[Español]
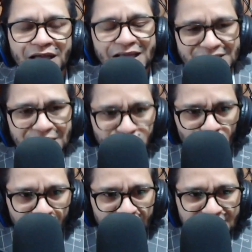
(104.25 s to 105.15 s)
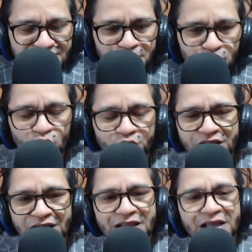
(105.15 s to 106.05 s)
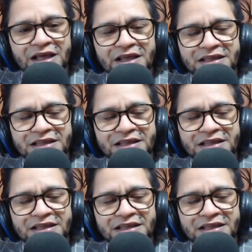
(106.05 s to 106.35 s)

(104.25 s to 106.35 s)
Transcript: es el tope de la simbología de,